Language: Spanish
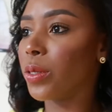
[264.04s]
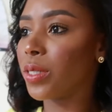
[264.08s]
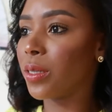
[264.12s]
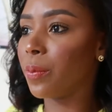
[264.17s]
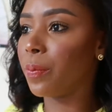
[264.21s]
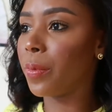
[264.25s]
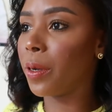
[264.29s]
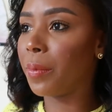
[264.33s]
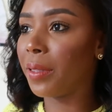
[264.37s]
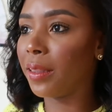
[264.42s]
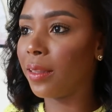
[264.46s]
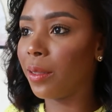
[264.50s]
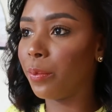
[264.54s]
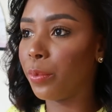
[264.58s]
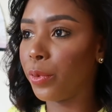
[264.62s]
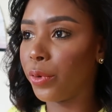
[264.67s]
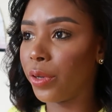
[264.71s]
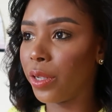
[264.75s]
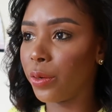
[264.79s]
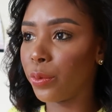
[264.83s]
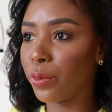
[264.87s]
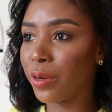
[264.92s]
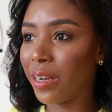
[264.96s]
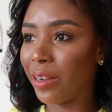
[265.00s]
o simplemente
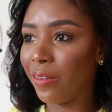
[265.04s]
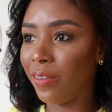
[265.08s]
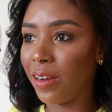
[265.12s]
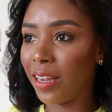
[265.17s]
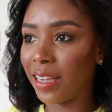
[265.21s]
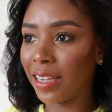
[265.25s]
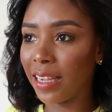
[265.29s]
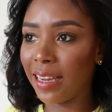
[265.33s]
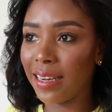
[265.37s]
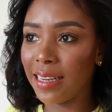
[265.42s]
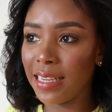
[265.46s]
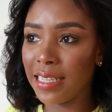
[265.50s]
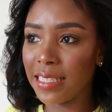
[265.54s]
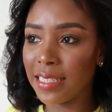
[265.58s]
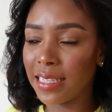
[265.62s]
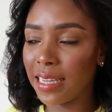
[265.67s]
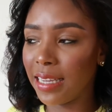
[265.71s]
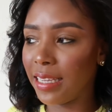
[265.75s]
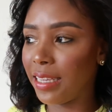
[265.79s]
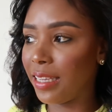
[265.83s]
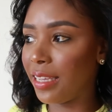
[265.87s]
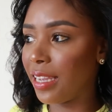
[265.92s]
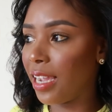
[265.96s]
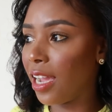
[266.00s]
poner unas blancas
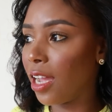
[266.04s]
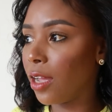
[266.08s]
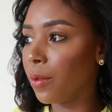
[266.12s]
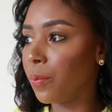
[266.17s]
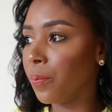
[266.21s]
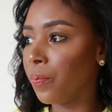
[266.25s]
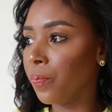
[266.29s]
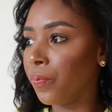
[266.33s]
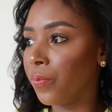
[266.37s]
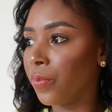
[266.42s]
lisas y ya,